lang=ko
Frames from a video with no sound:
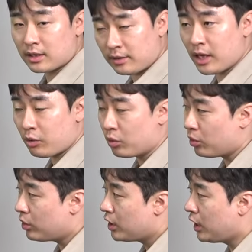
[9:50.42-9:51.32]

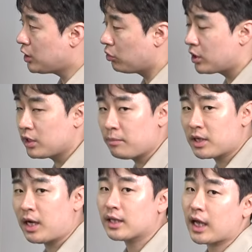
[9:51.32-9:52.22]
끝내고 이제 어떻게
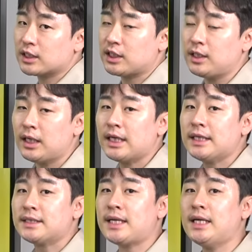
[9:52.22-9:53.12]
됩니까? 다시
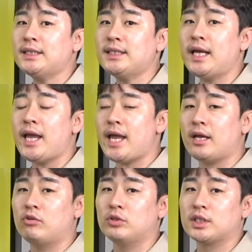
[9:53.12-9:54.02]
상승의
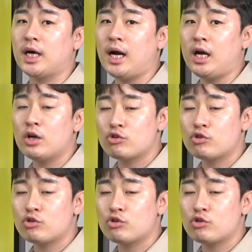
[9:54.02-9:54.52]
에너지가